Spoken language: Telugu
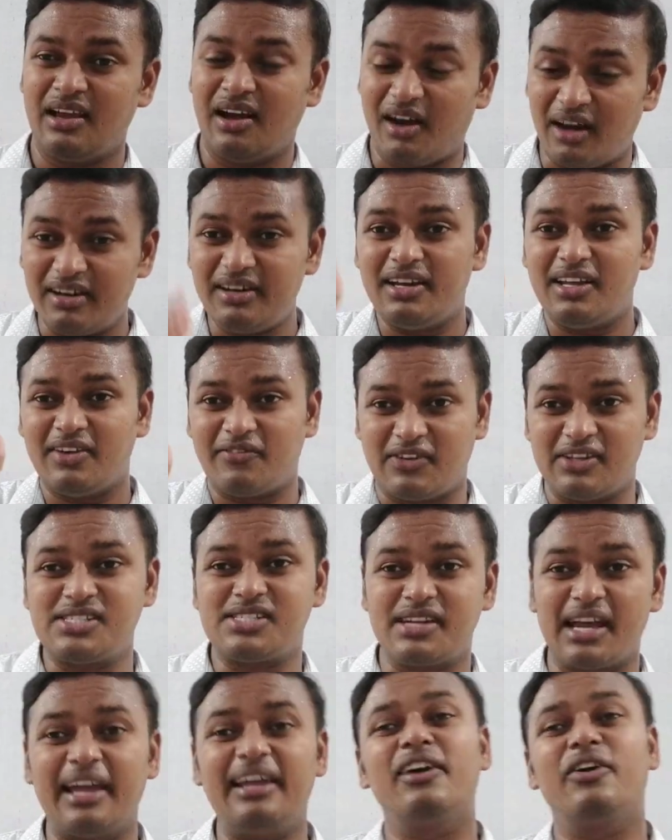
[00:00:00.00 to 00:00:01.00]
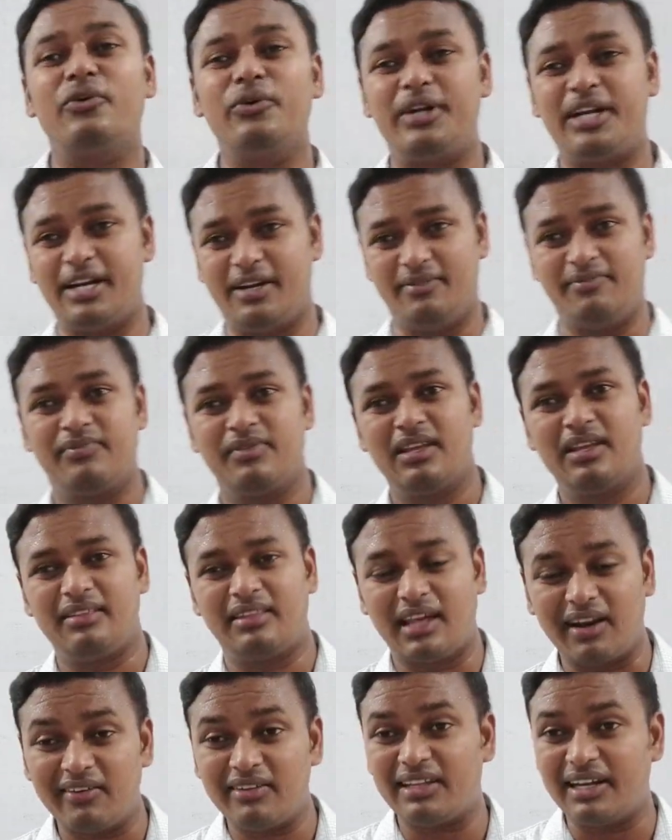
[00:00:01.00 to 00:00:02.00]
ఆల్ ఇండియా ఫస్ట్ ఆయనే కొట్టాడు
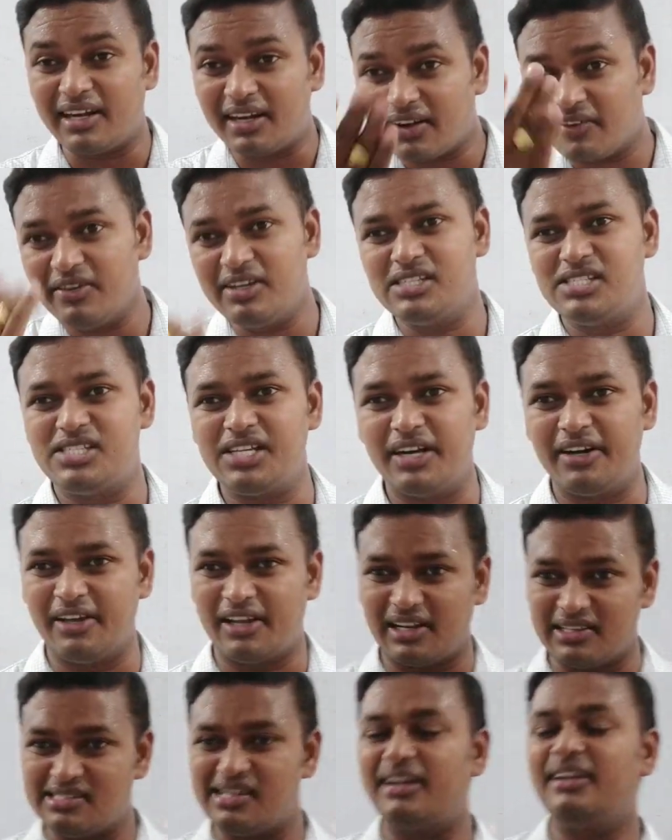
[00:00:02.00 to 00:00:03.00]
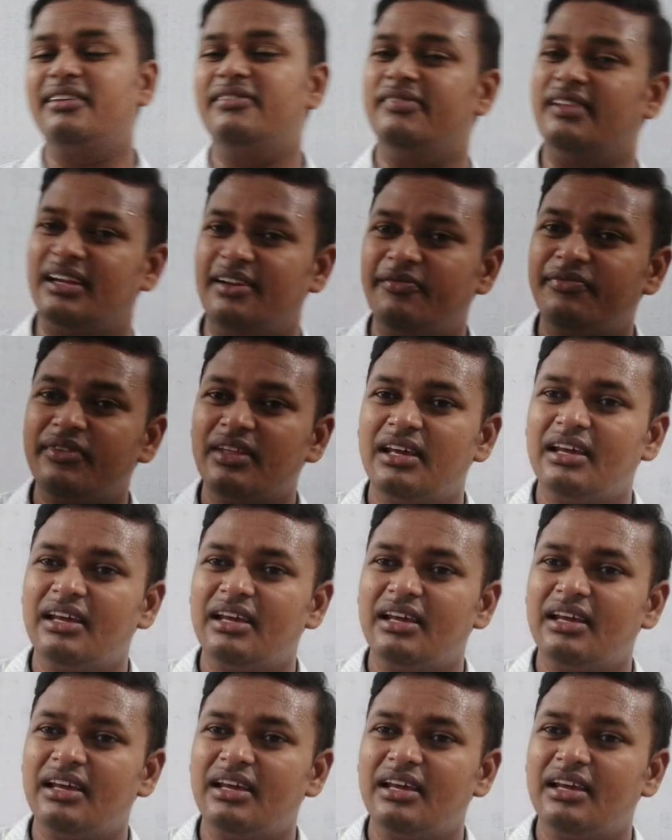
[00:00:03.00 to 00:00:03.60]
తర్వాత ఇంటర్వ్యూ ఇచ్చాడు ఇలా జరిగిందని